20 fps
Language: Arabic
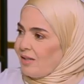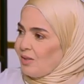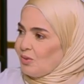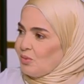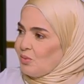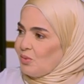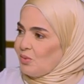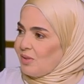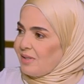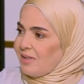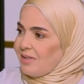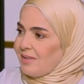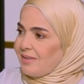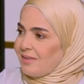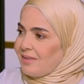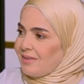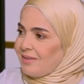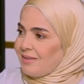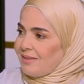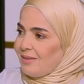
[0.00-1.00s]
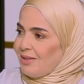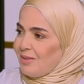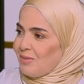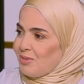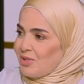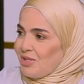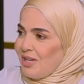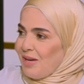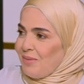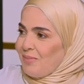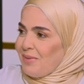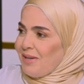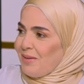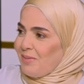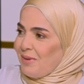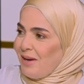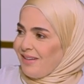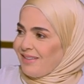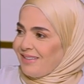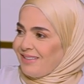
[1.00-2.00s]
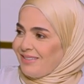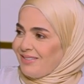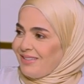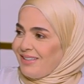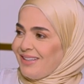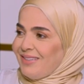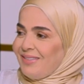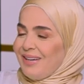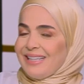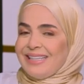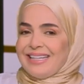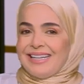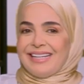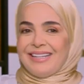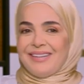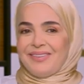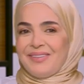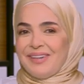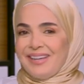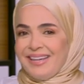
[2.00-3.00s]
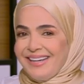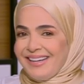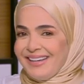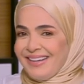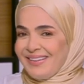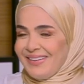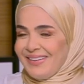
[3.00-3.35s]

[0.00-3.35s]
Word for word: على طول احنا مش حبينا بعض ولا بعد كده في